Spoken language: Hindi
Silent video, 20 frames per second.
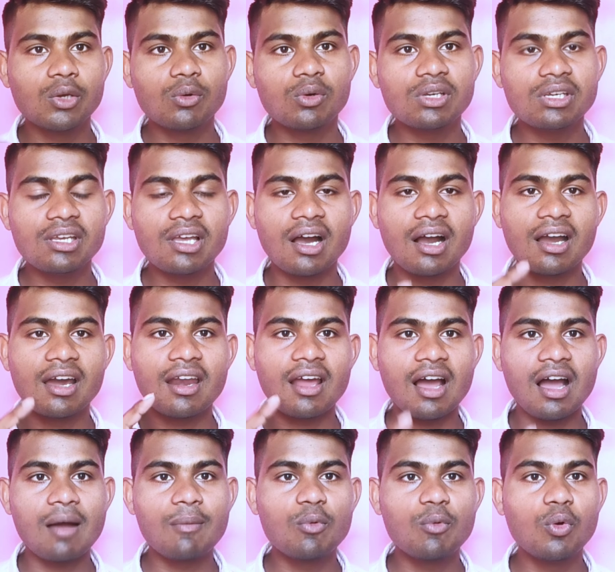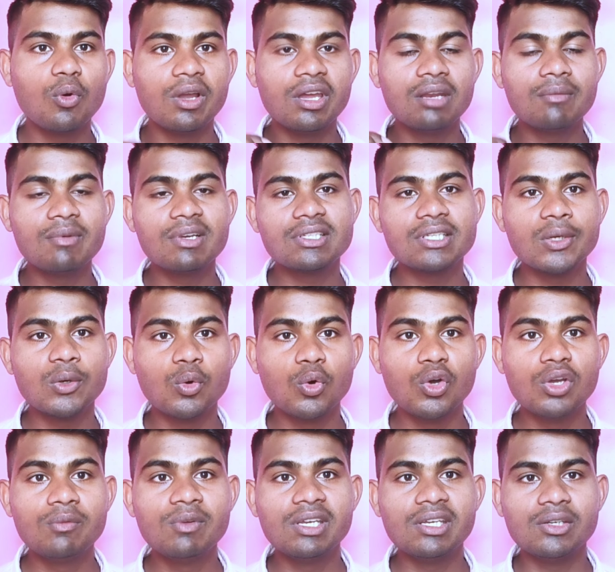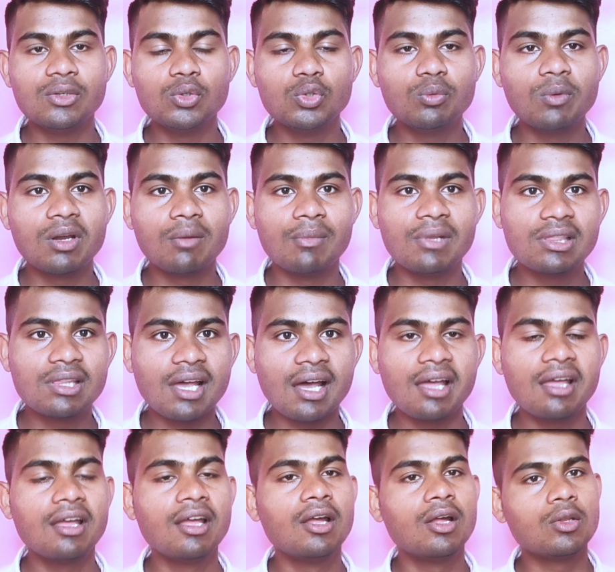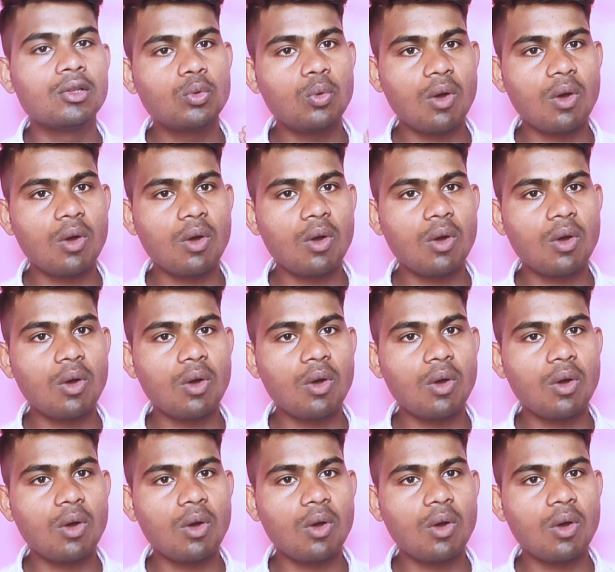क्योंकि अगर आपको इनमें से कोई भी यूट्यूबर मिलता है